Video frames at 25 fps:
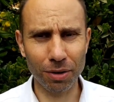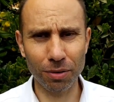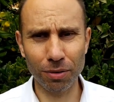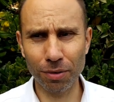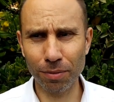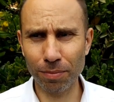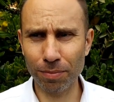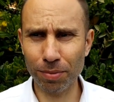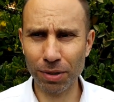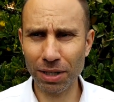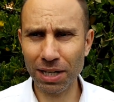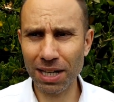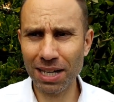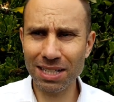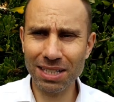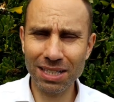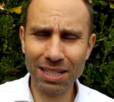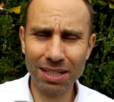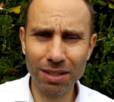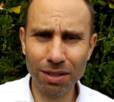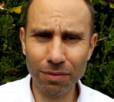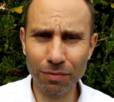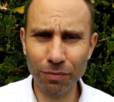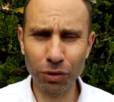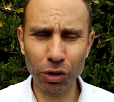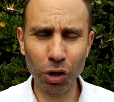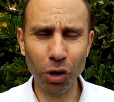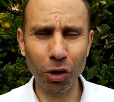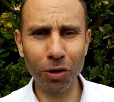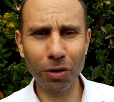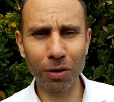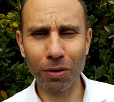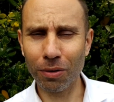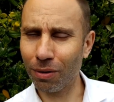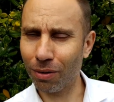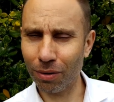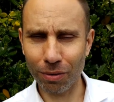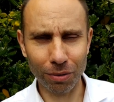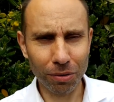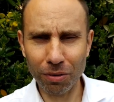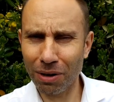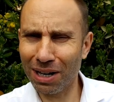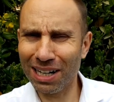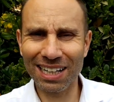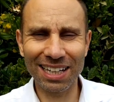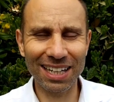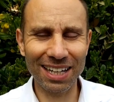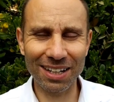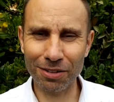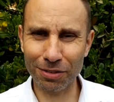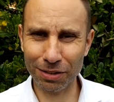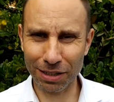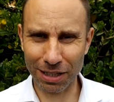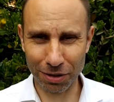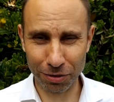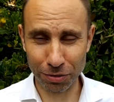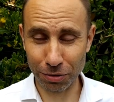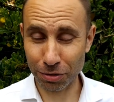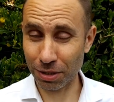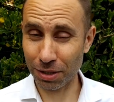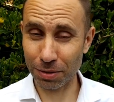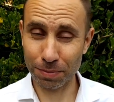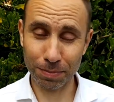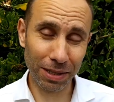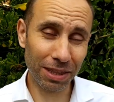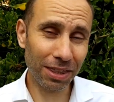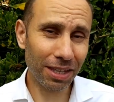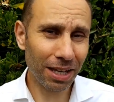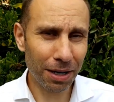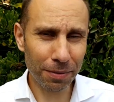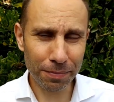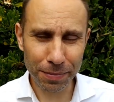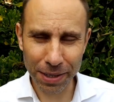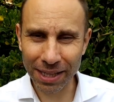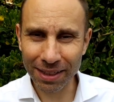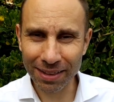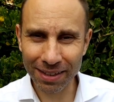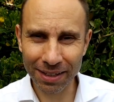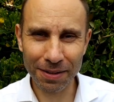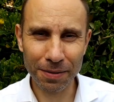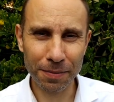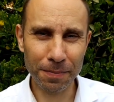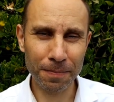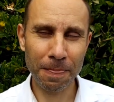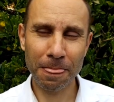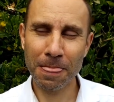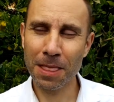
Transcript: o por qué este diptongo o cualquier otra cosa, especialmente